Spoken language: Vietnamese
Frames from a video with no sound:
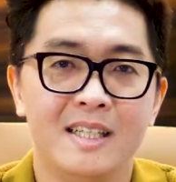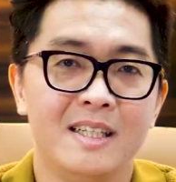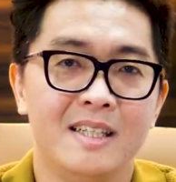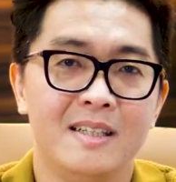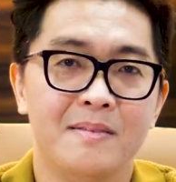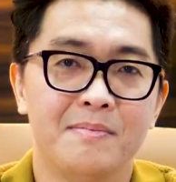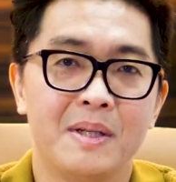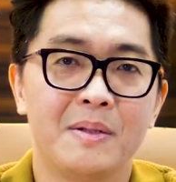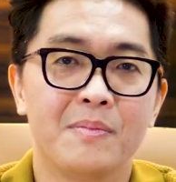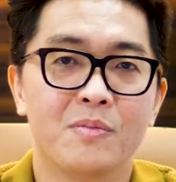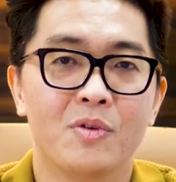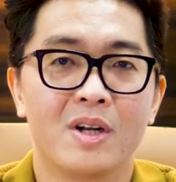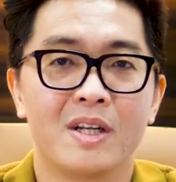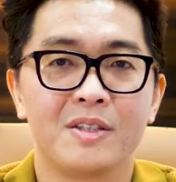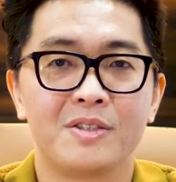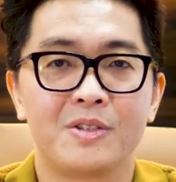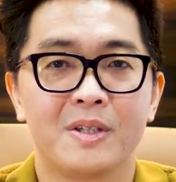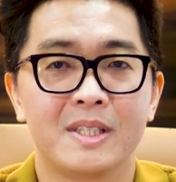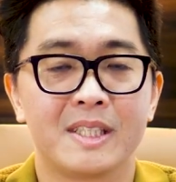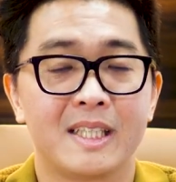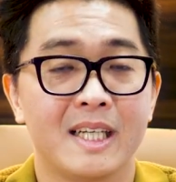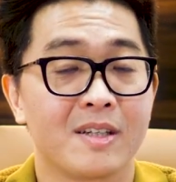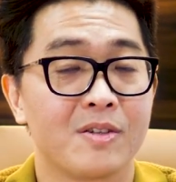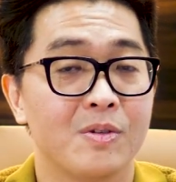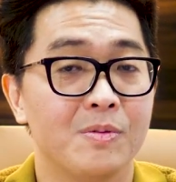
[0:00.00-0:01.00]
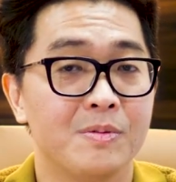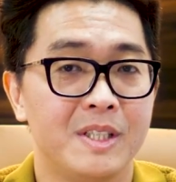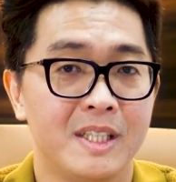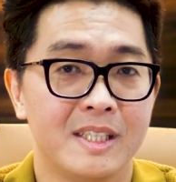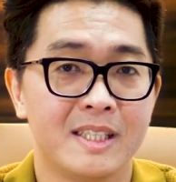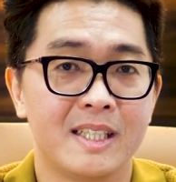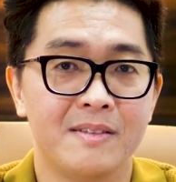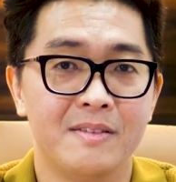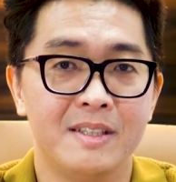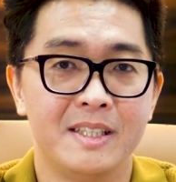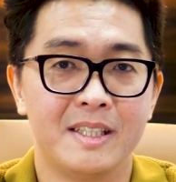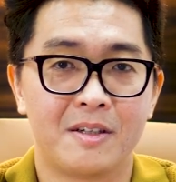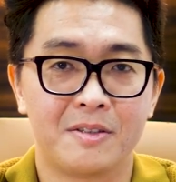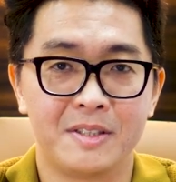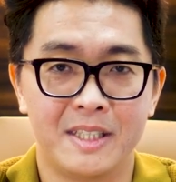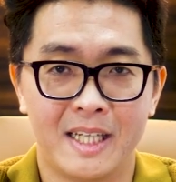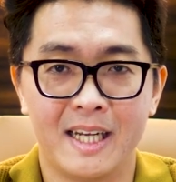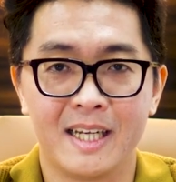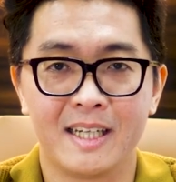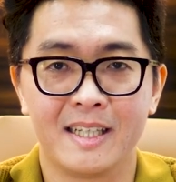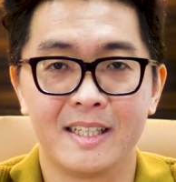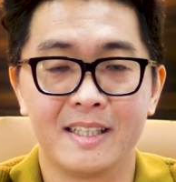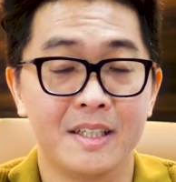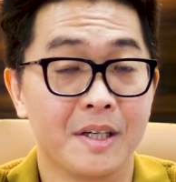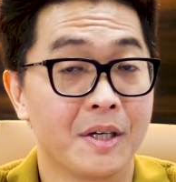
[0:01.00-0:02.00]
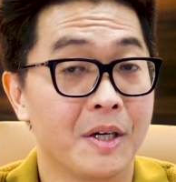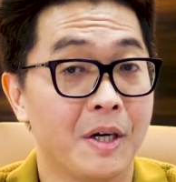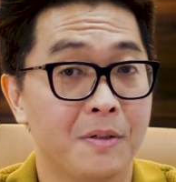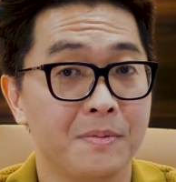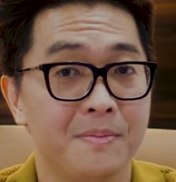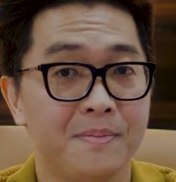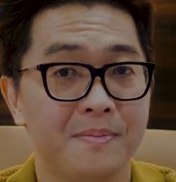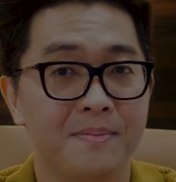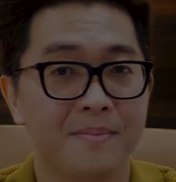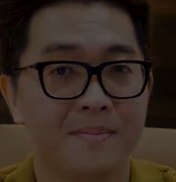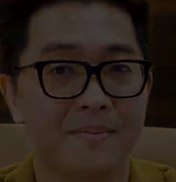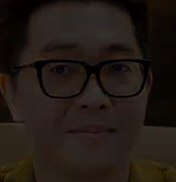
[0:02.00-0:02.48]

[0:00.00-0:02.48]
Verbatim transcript: thì mình muốn là chúng ta sẽ cùng chia sẻ với nhau nhé được không